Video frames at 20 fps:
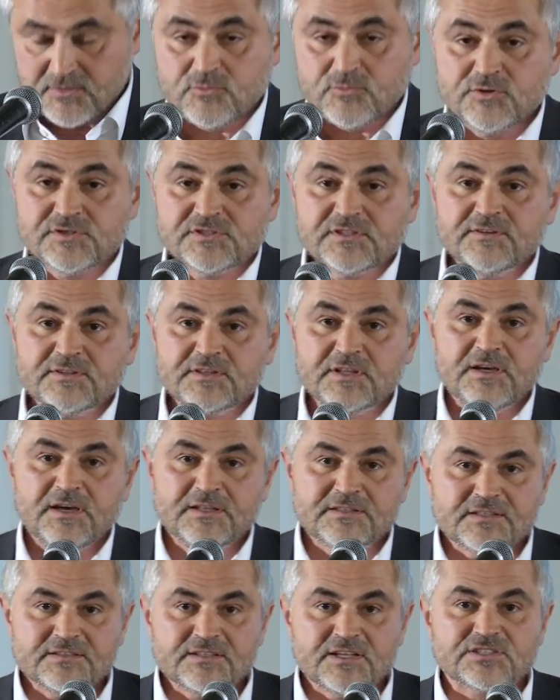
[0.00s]
То есть это,
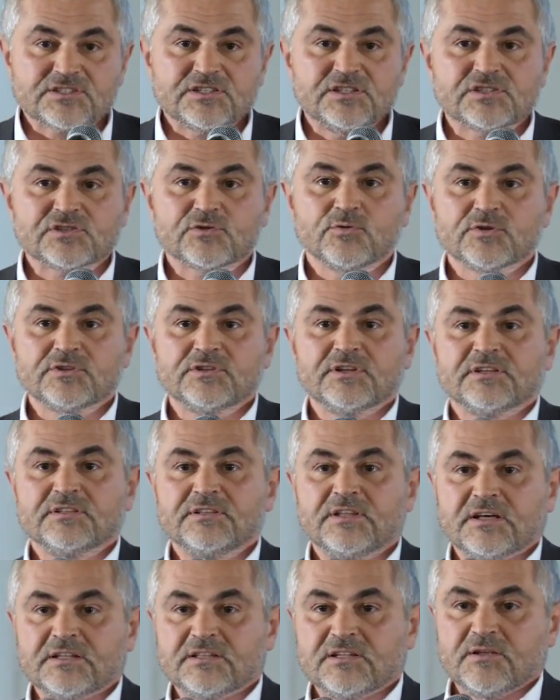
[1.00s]
это наши исходные
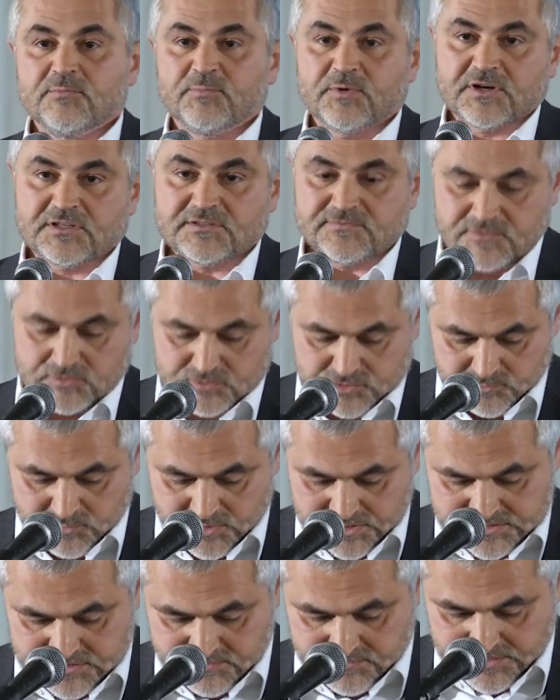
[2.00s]
данные по развитию
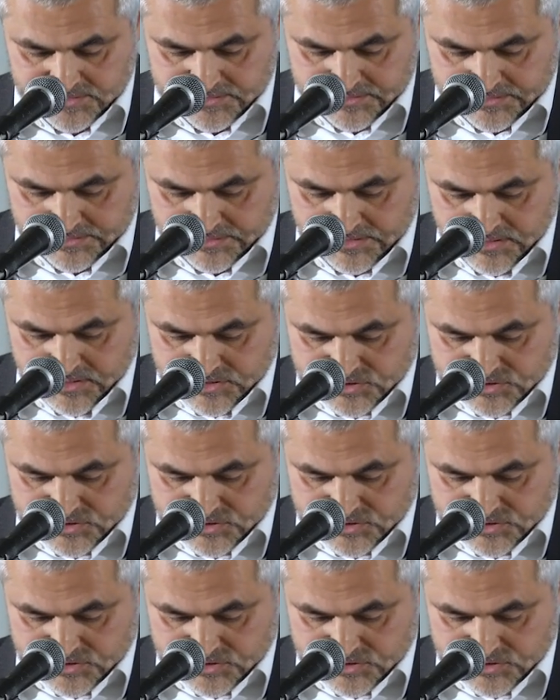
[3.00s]
образования.